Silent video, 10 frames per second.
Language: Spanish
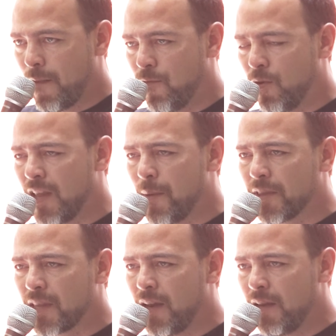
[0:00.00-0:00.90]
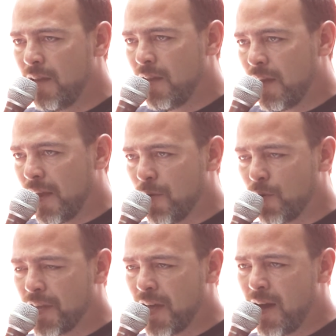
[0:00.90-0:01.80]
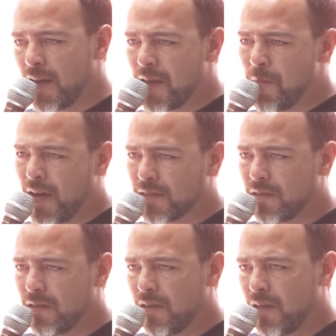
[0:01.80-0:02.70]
fundamental en unidad y más